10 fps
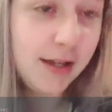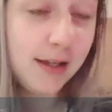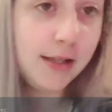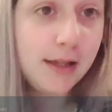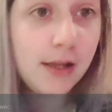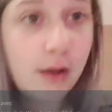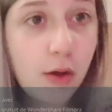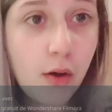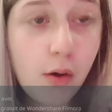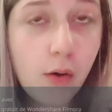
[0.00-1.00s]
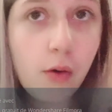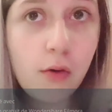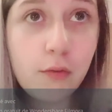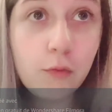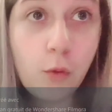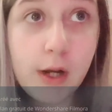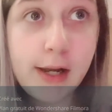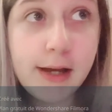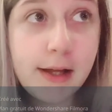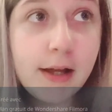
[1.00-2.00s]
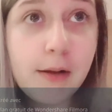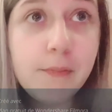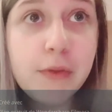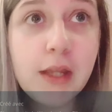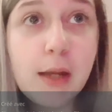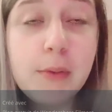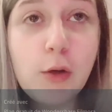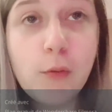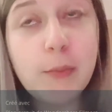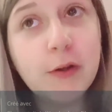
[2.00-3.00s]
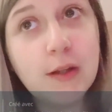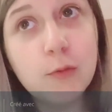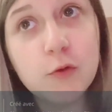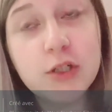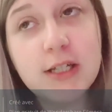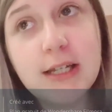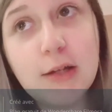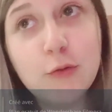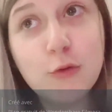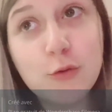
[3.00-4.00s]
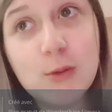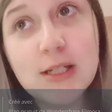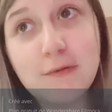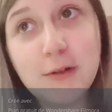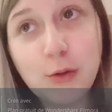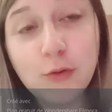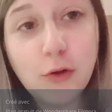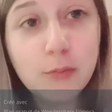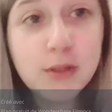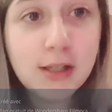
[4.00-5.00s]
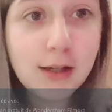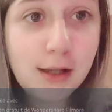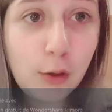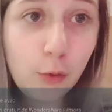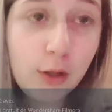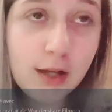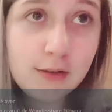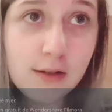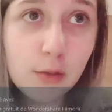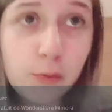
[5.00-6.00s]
Et euh, voilà, après on m'apporte à manger. Aujourd'hui j'ai fait que dormir et regarder un